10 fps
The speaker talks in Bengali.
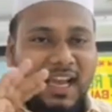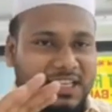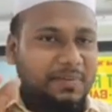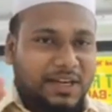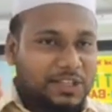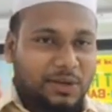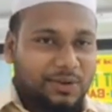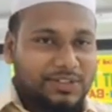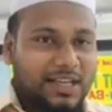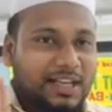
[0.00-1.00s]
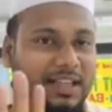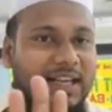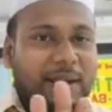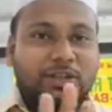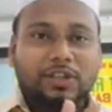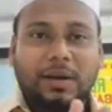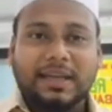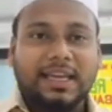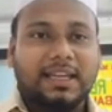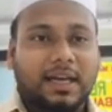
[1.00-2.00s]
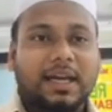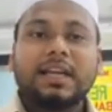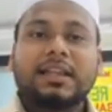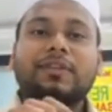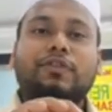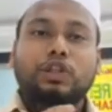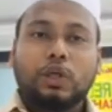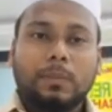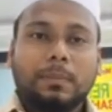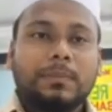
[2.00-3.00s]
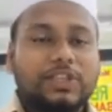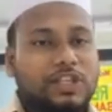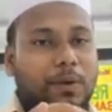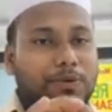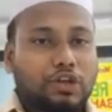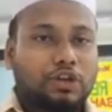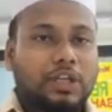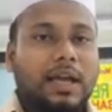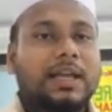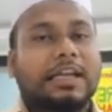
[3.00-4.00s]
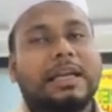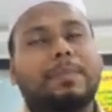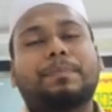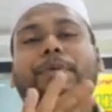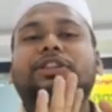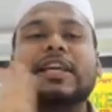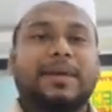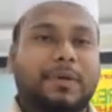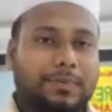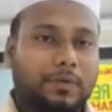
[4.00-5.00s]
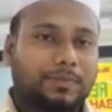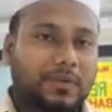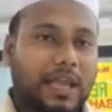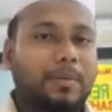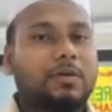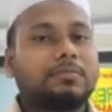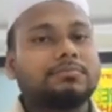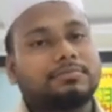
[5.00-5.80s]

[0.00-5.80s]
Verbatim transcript: একেবারে সহজ তাহলে এই বিষয়টা আমরা ক্লিয়ার তাহলে প্রথম যে অপশনটা এটা আমরা প্রত্যেকে পারবো এবং